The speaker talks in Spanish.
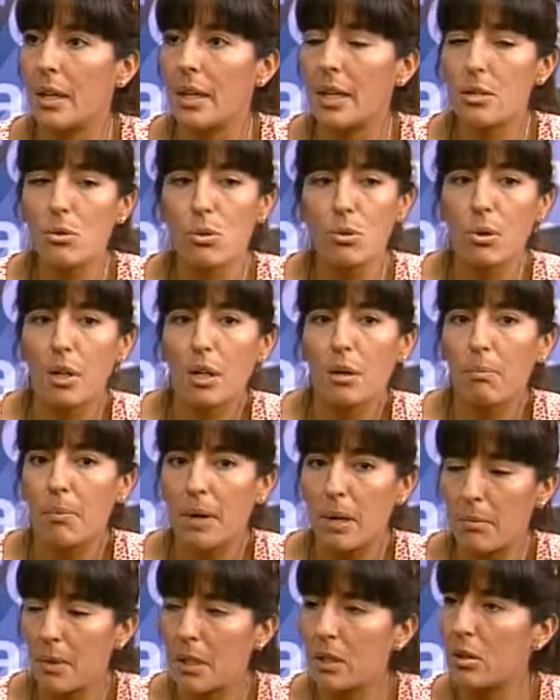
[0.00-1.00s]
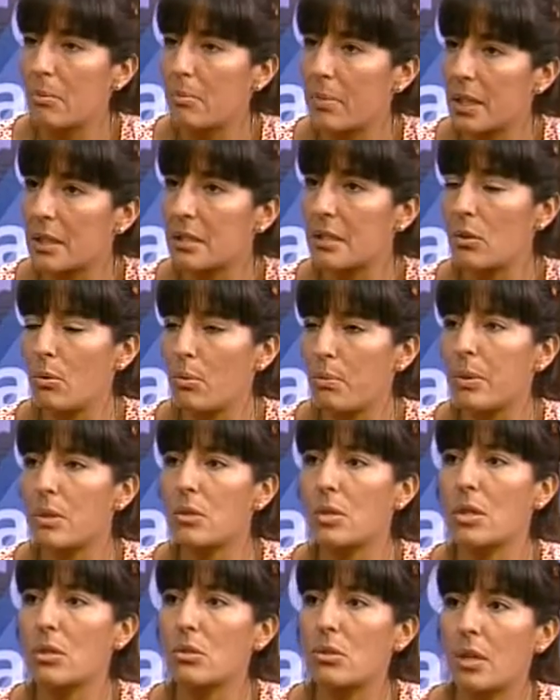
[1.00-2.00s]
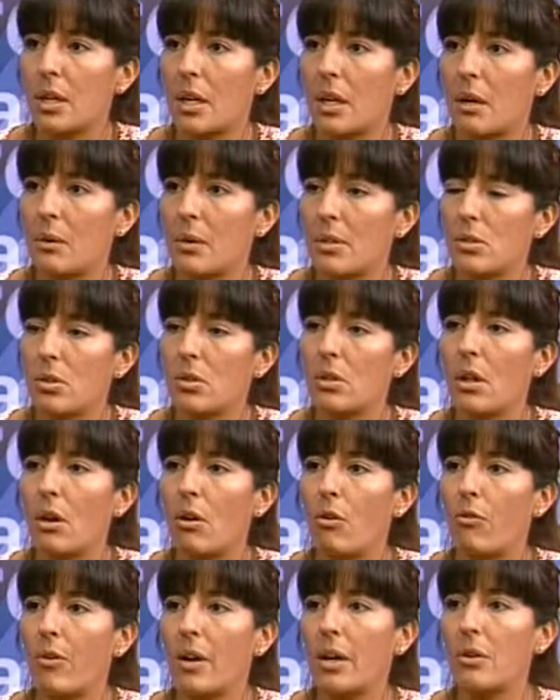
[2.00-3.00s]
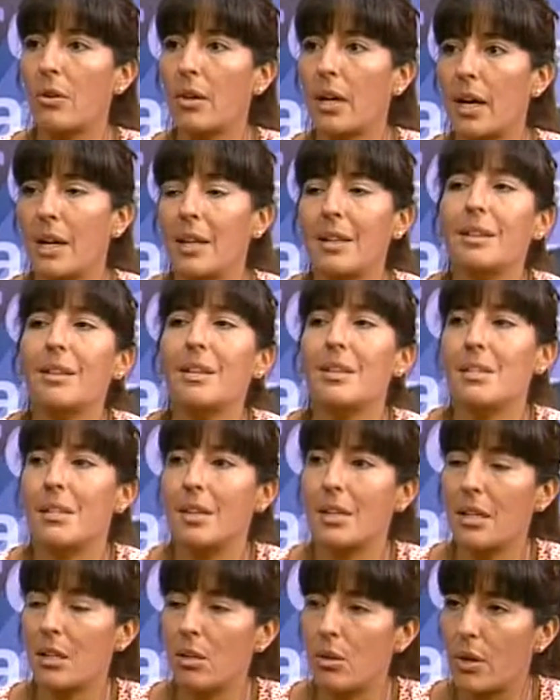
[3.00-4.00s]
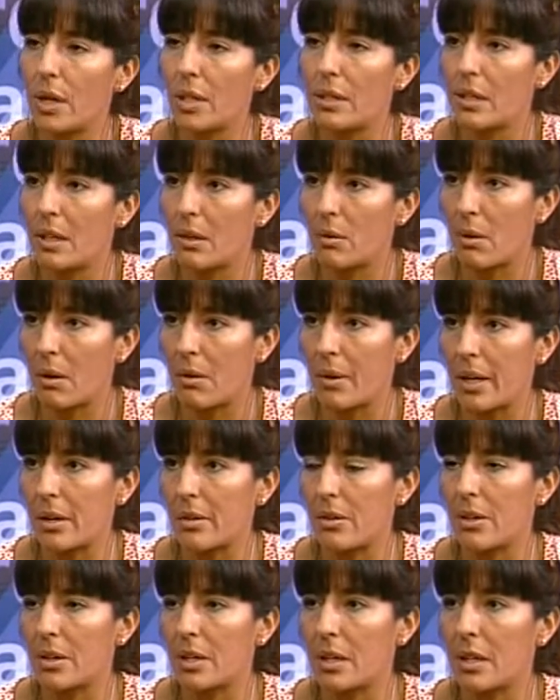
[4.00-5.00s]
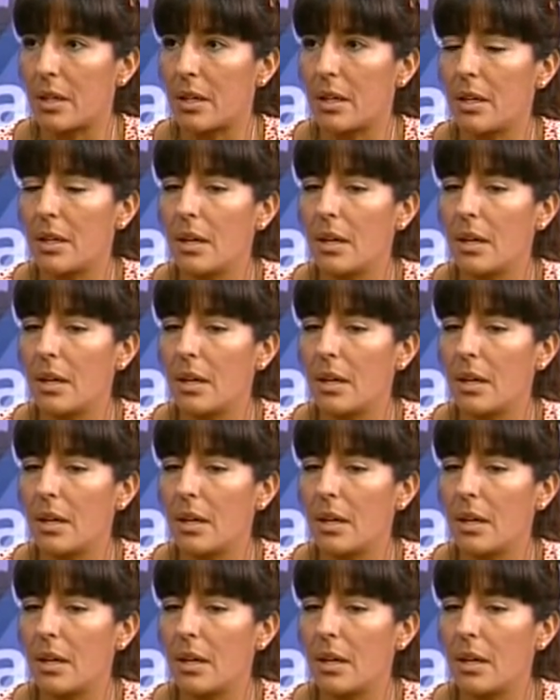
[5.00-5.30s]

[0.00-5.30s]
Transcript: eso no es impedimento para hacer un proceso de revisión de los fallos que han antecedido a esta nueva corte.